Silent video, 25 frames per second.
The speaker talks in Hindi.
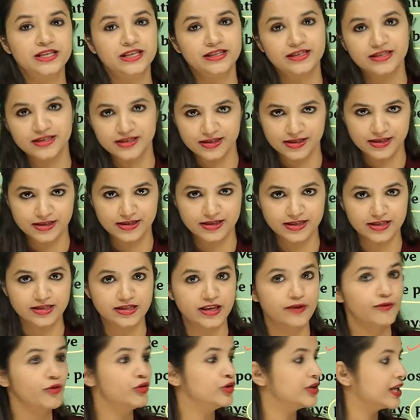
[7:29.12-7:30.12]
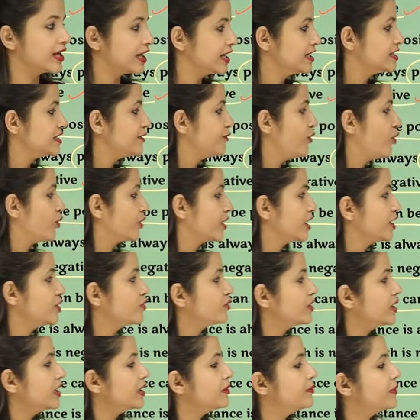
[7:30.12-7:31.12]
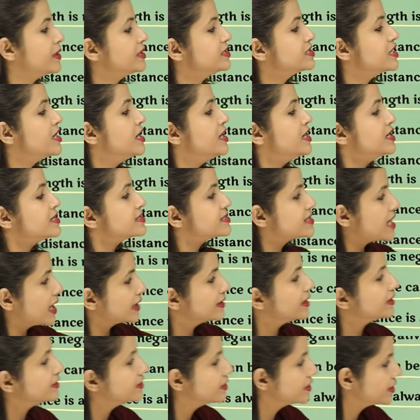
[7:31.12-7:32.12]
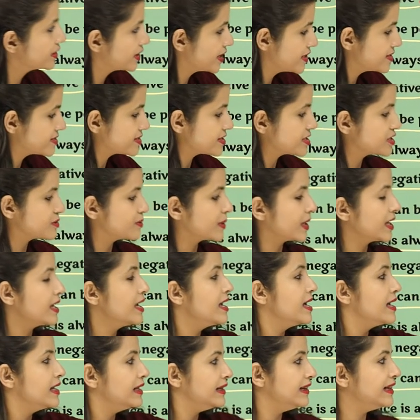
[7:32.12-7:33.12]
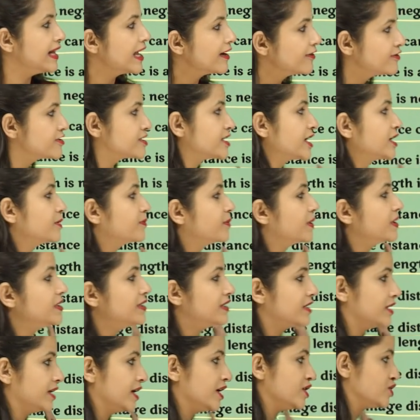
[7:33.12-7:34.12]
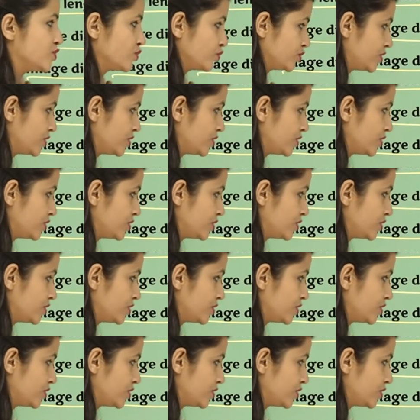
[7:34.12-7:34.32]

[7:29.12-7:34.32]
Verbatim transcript: के डिस्टेंसेज हैं वो नेगेटिव होंगे क्योंकि इमेज ज़्यादातर केसेस में लेफ्ट साइड पर क्रिएट